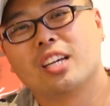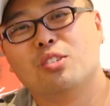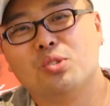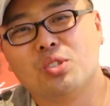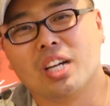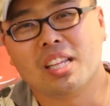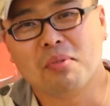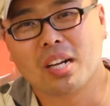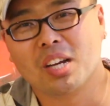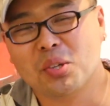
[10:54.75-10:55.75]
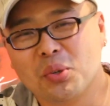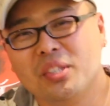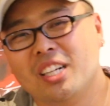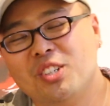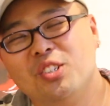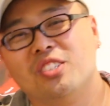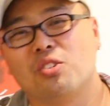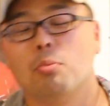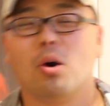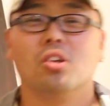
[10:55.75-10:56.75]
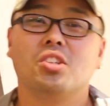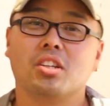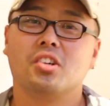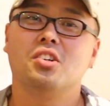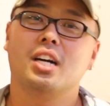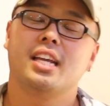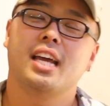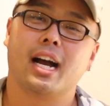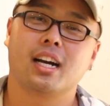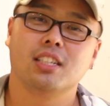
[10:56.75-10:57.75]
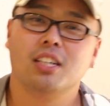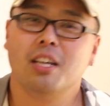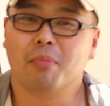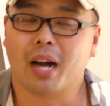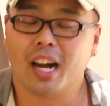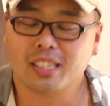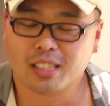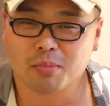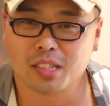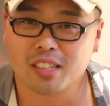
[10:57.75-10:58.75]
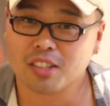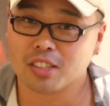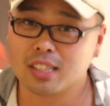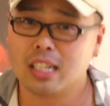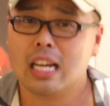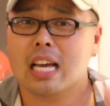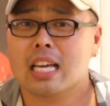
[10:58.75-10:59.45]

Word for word: 이렇게 뉴스를 하다 보니까 이런 일도 있었고 뭐 어쨌든 간에 아까 전에 말씀드린 것을